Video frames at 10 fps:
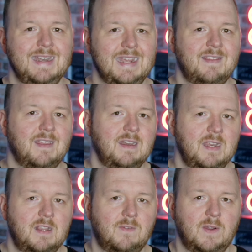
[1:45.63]
derzeit
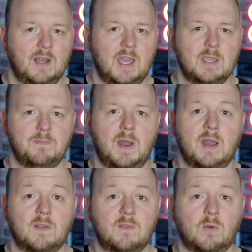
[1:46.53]
nichts
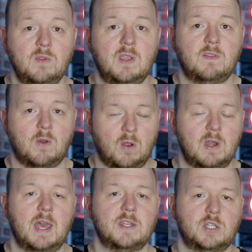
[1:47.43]
Vergleichbares und das
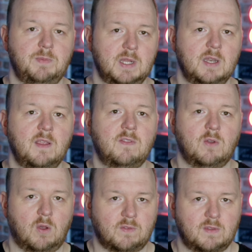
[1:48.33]
Online-Spielen ist
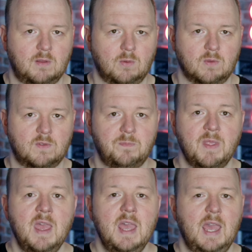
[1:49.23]
kostenlos.
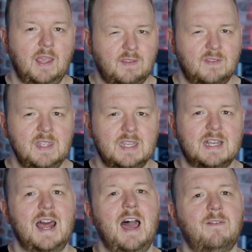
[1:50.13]
Es ist nicht
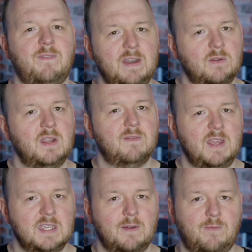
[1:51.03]
klar, wann und in
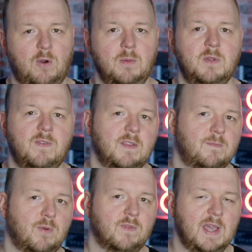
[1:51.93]
welcher Form Quest
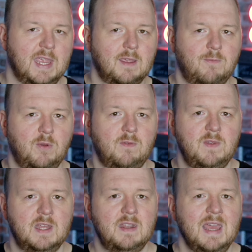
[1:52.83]
Plus eingeführt
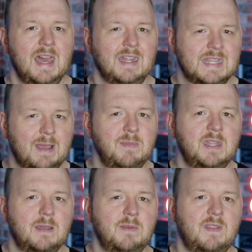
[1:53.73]
wird, da
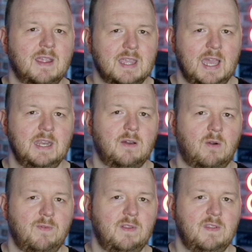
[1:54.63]
Meta bisher keine
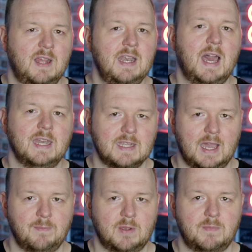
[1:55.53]
offiziellen
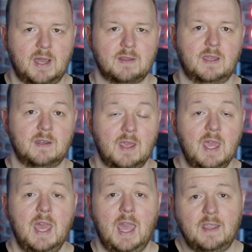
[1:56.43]
Angaben gemacht hat.
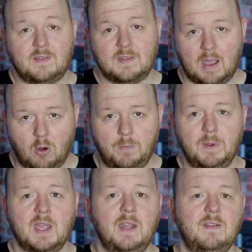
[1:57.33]
Es ist auch
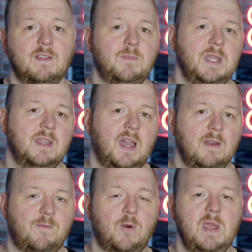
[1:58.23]
bekannt, dass Meta einen
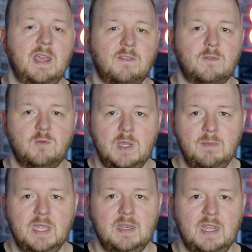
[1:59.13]

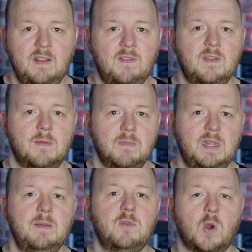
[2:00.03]
VR-Streaming-Dienst mit
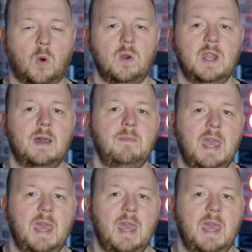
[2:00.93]
dem Codenamen